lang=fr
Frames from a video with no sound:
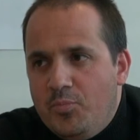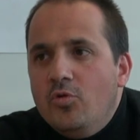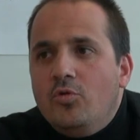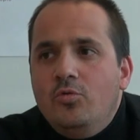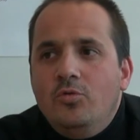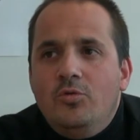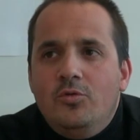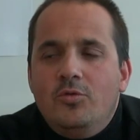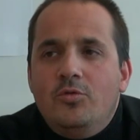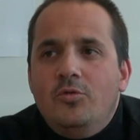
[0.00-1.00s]
beaucoup
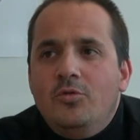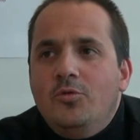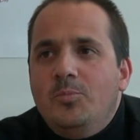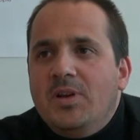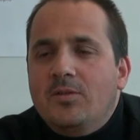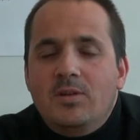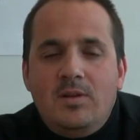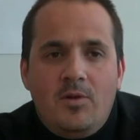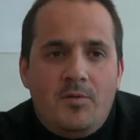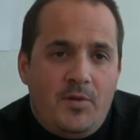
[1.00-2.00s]
de, personnes
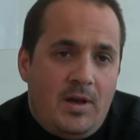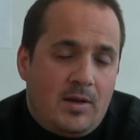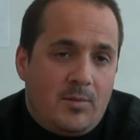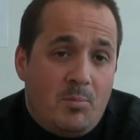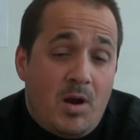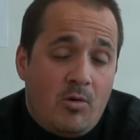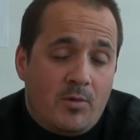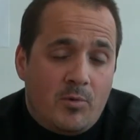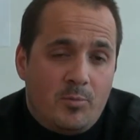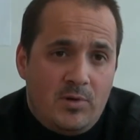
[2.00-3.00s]
qui veulent faire et
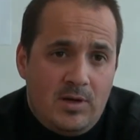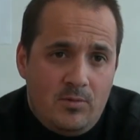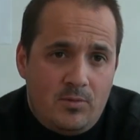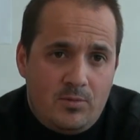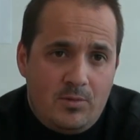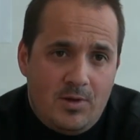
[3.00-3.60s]
malheureusement peu d'élus.